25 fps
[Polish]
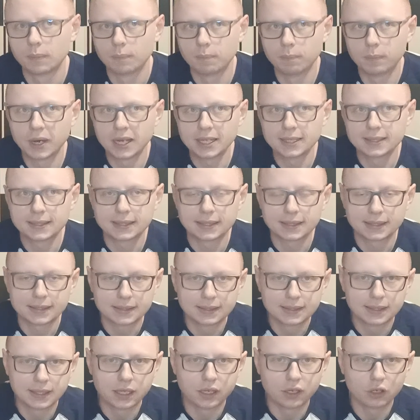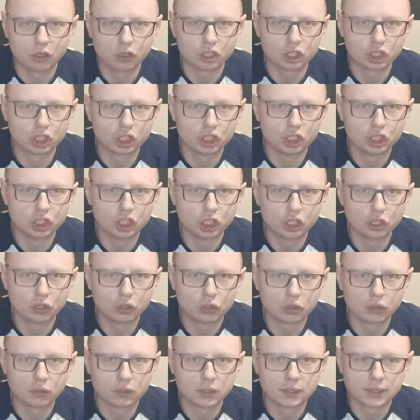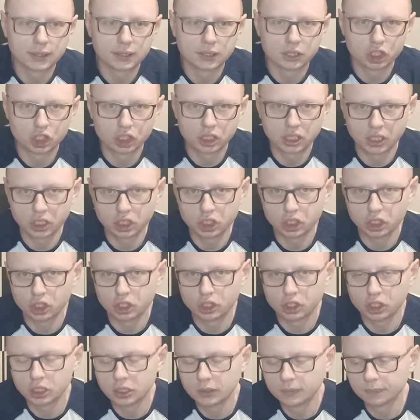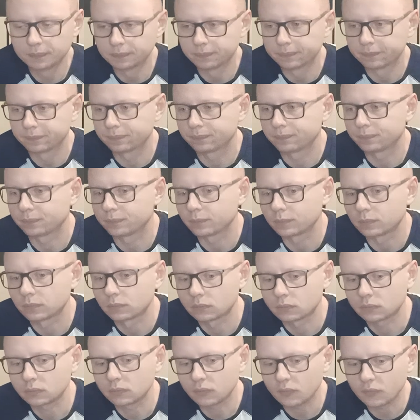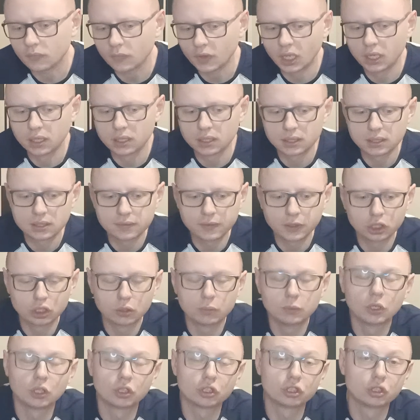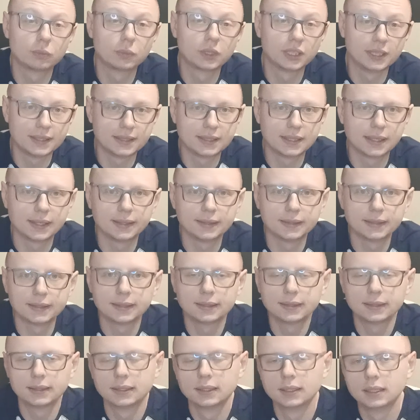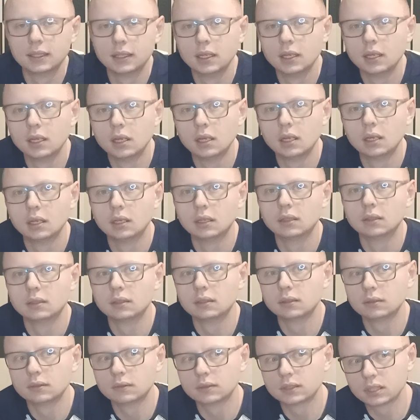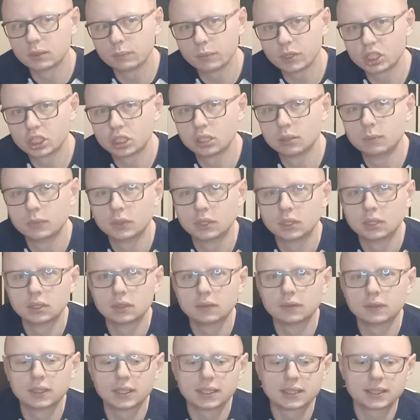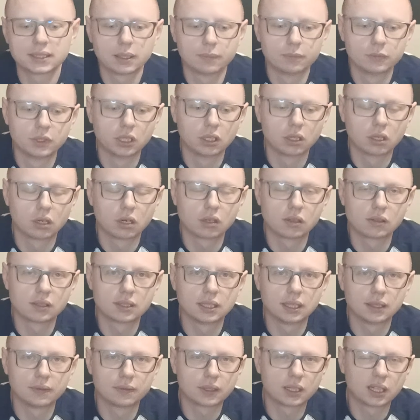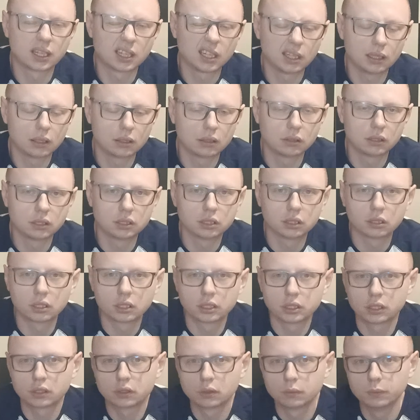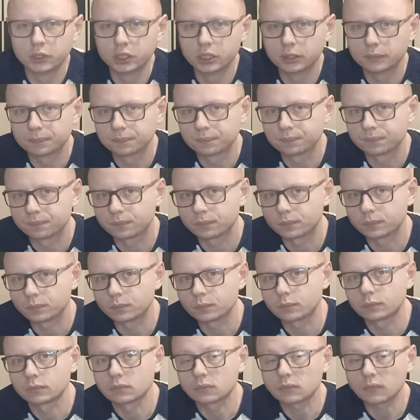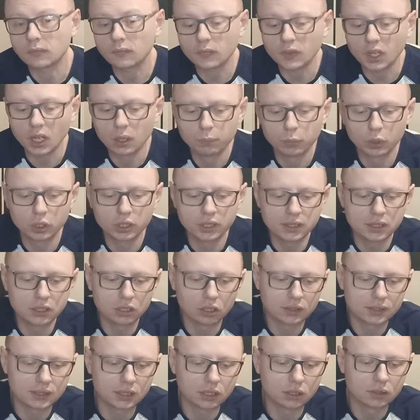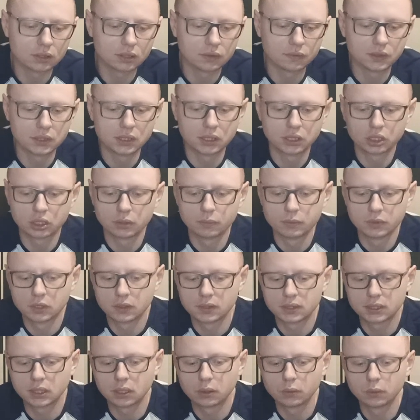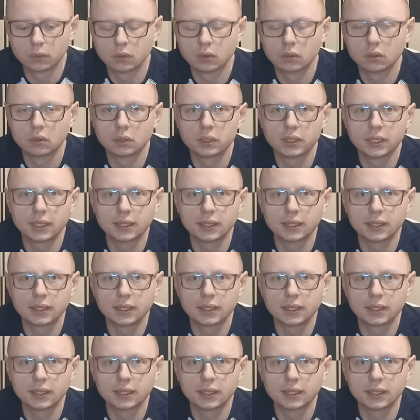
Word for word: baza 0, 60-40 e, z większą ilością gliceryny, E, zobaczymy w następnych rozlewkach, ale to jeszcze trochę czasu minie. Póki co, z tego co widzę, jeszcze mi zostało